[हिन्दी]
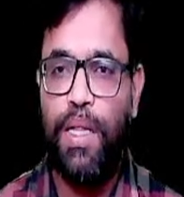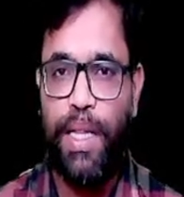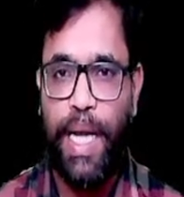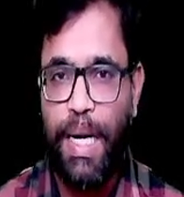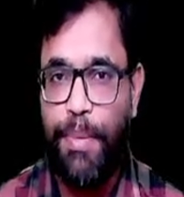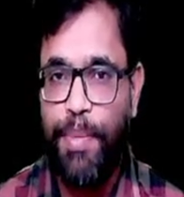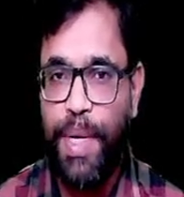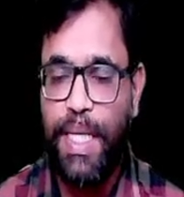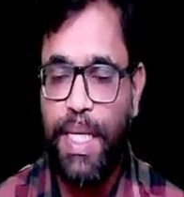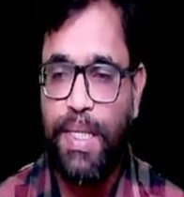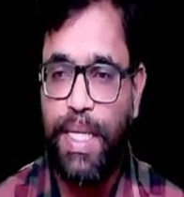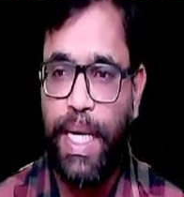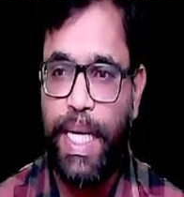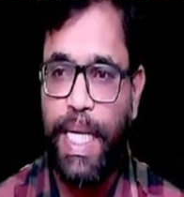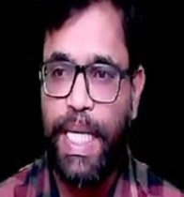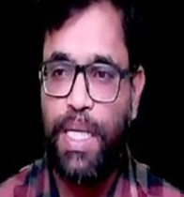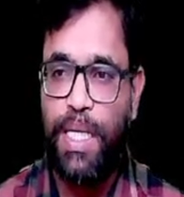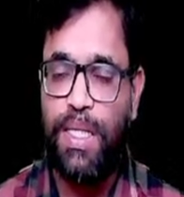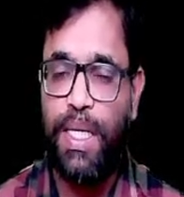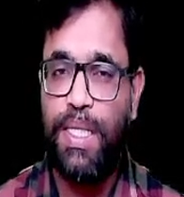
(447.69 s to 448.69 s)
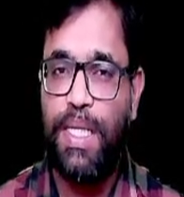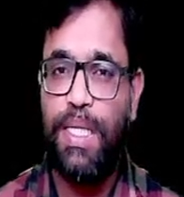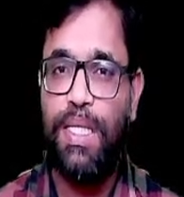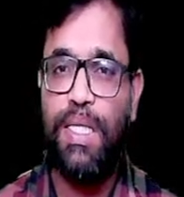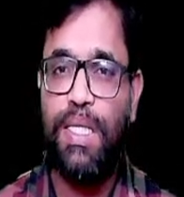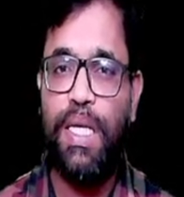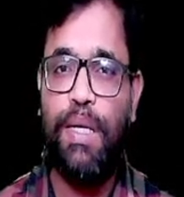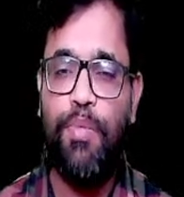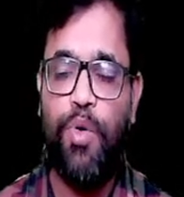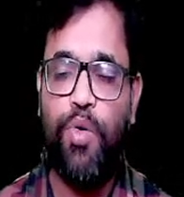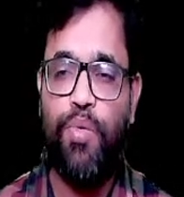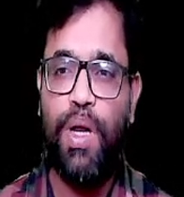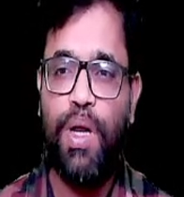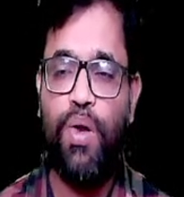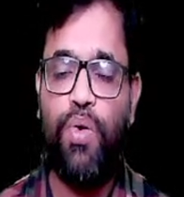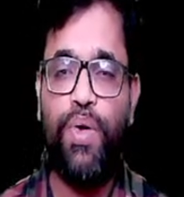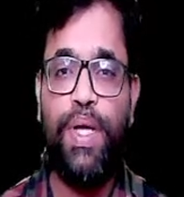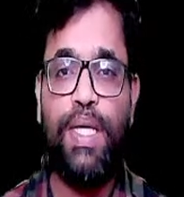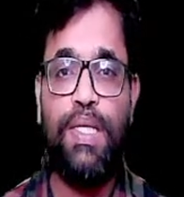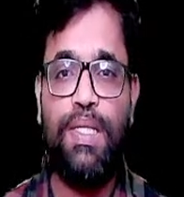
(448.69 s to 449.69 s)
दैट बींग सेड जजेज की रिमूवल
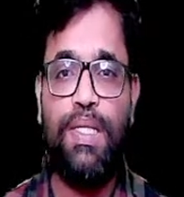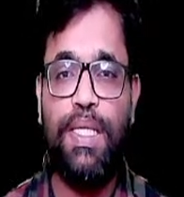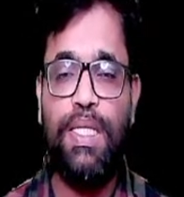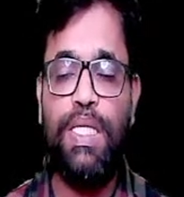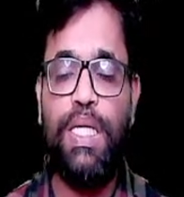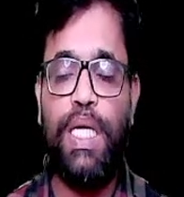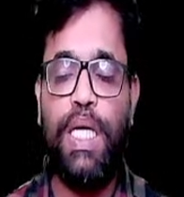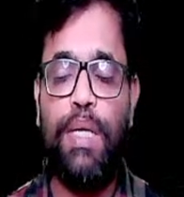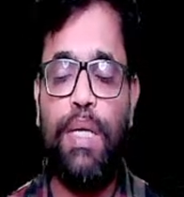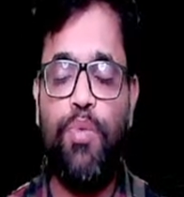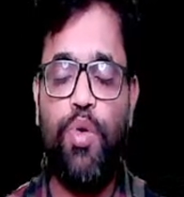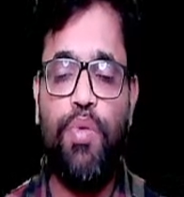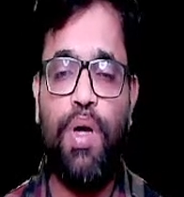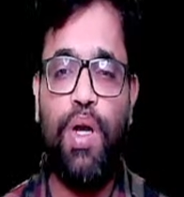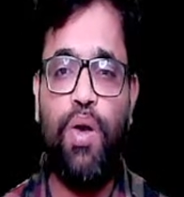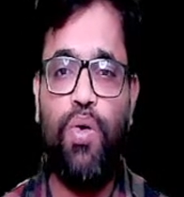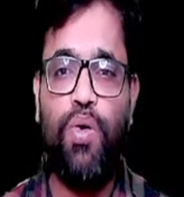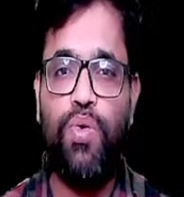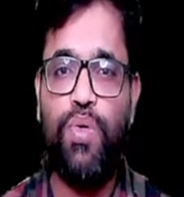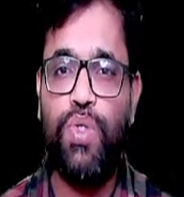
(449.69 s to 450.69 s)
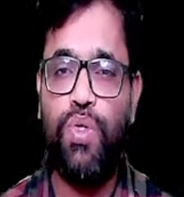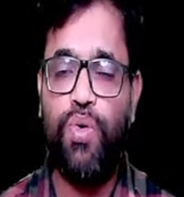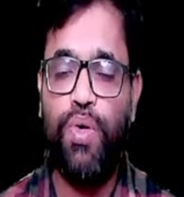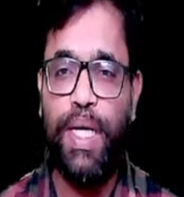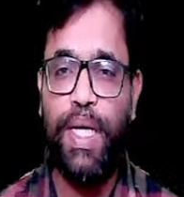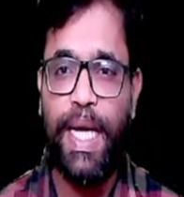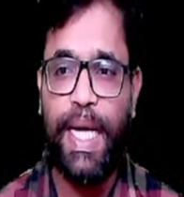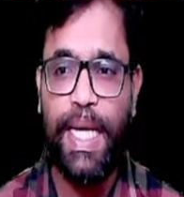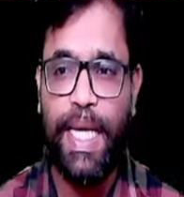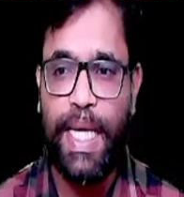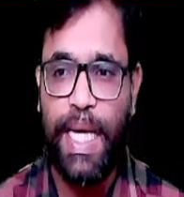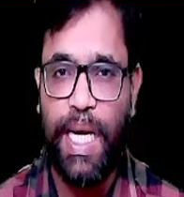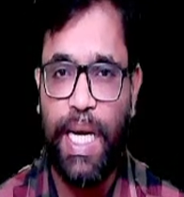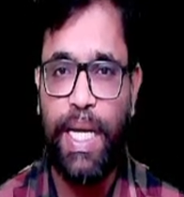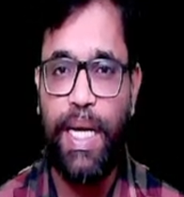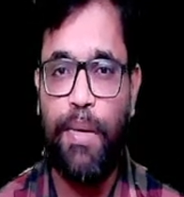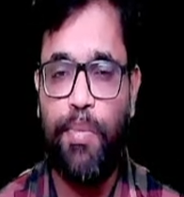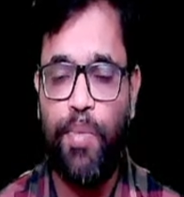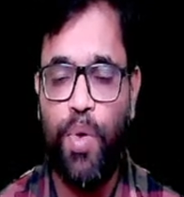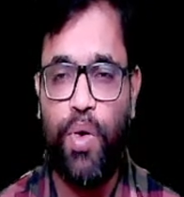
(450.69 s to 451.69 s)
हो या सीएजी की रिमूवल हो उसको
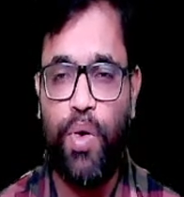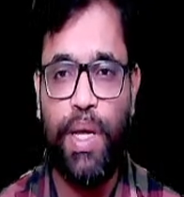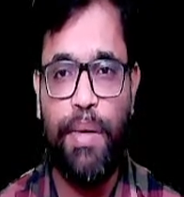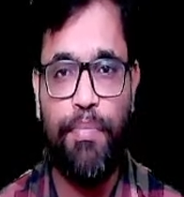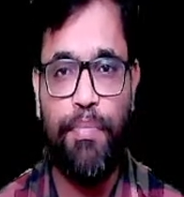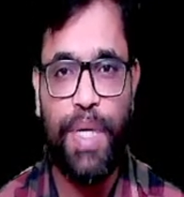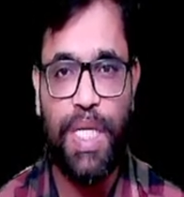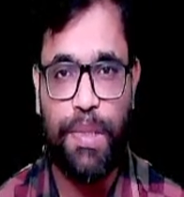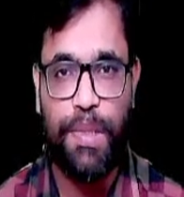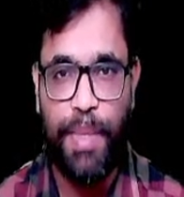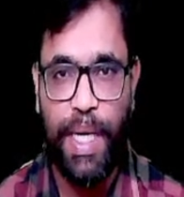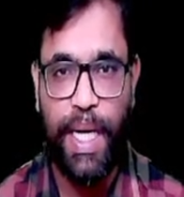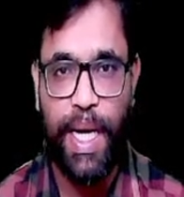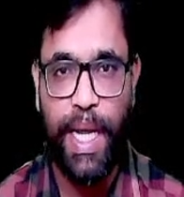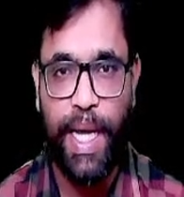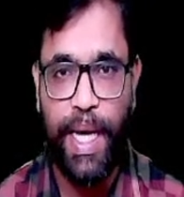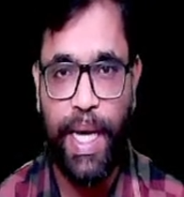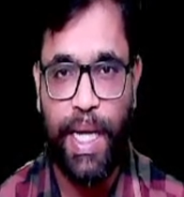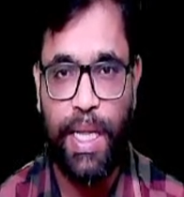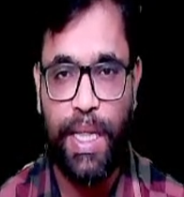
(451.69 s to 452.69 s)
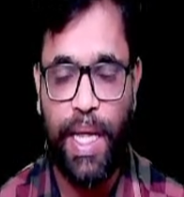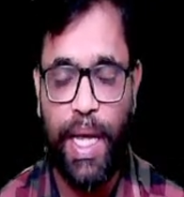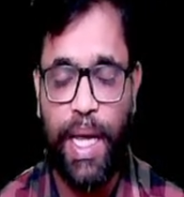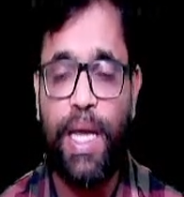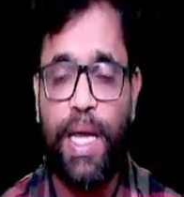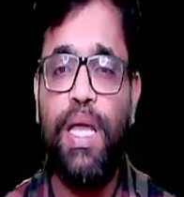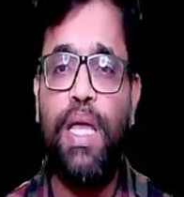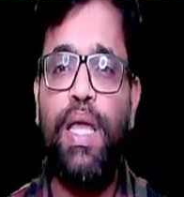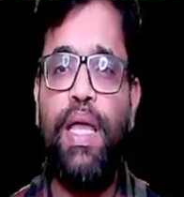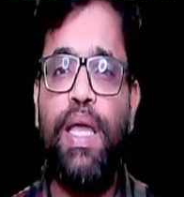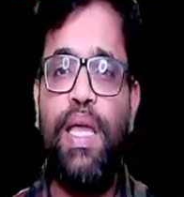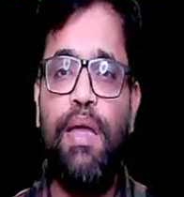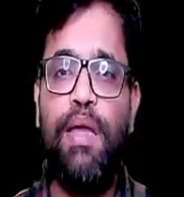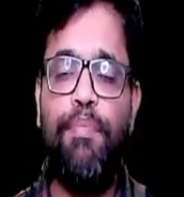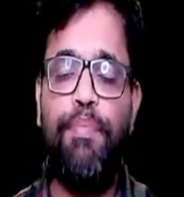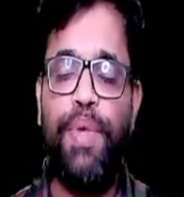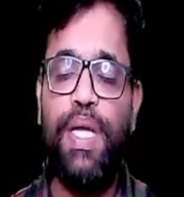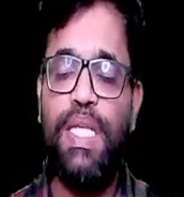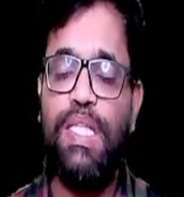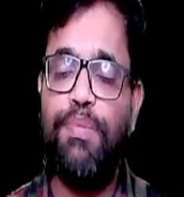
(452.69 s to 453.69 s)
टेक्निकली हम लोग इम्पीचमेंट नहीं कहते हैं
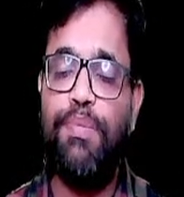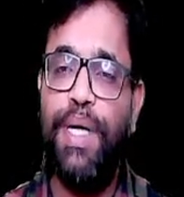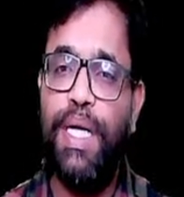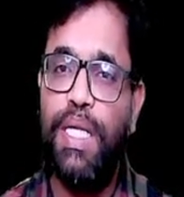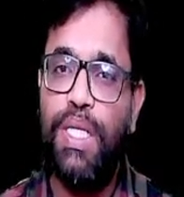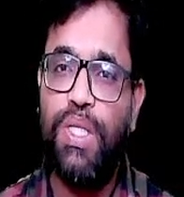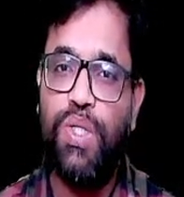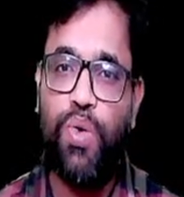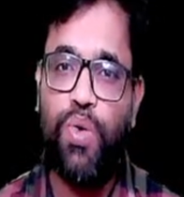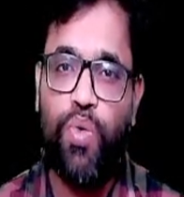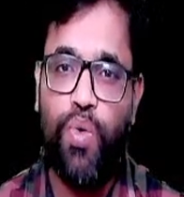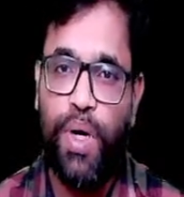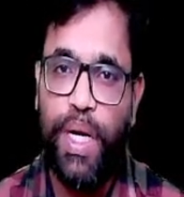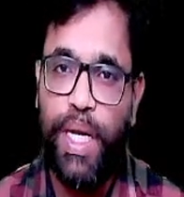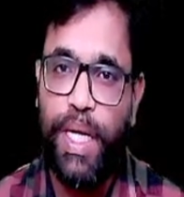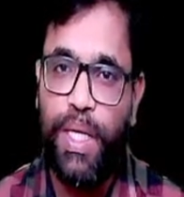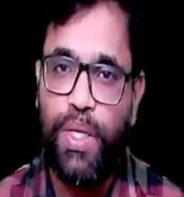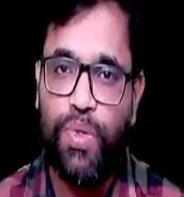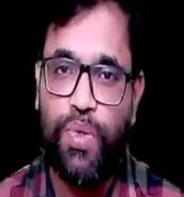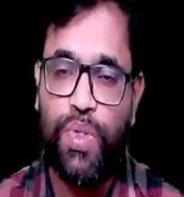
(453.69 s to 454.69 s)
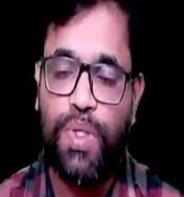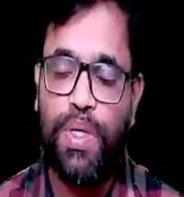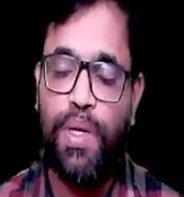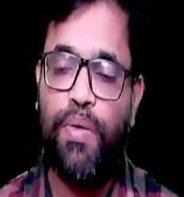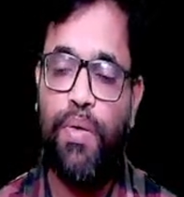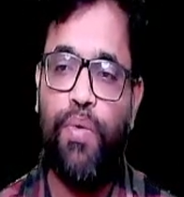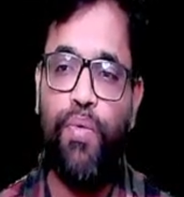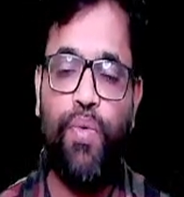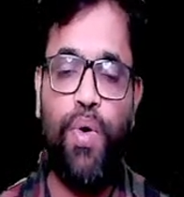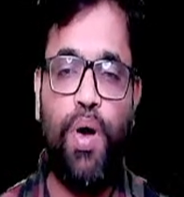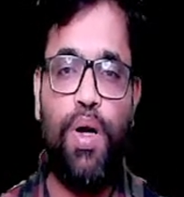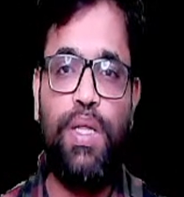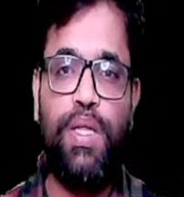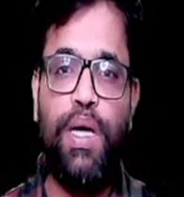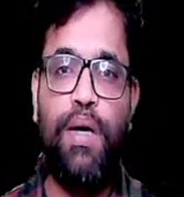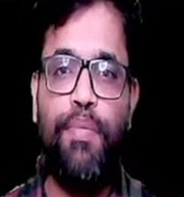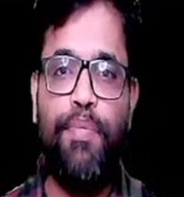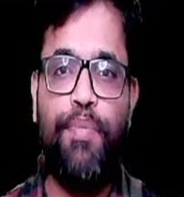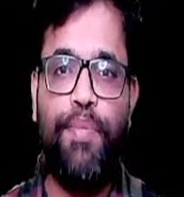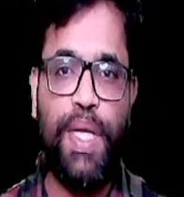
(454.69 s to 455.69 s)
इम्पीचमेंट इज ओनली यूज फॉर
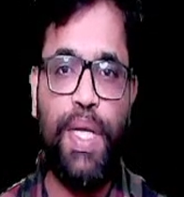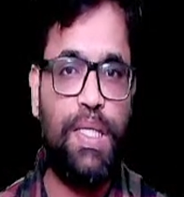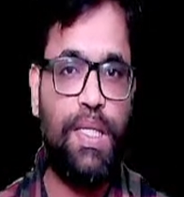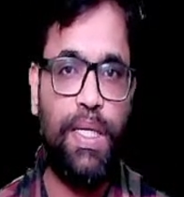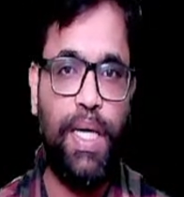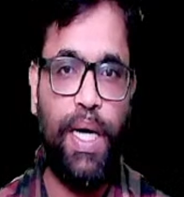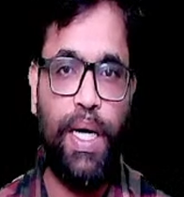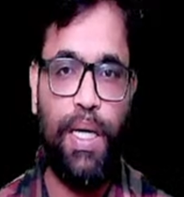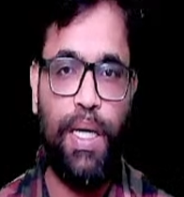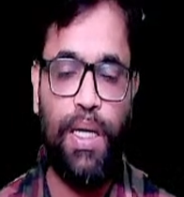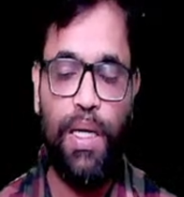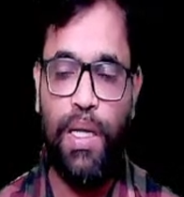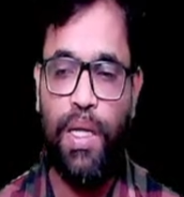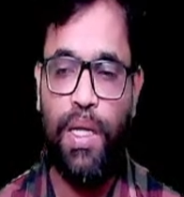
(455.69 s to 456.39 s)
द प्रेसिडेंट